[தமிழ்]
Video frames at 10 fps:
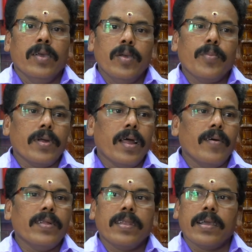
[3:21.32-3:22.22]
இப்போ
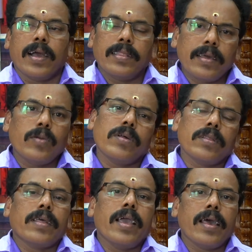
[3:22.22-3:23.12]
நான் வந்துட்டு கற்றுக்
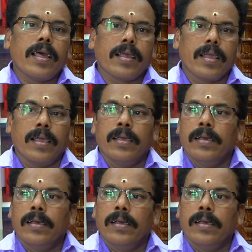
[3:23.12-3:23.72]
கொடுக்குறது தயாராக இருக்கேன்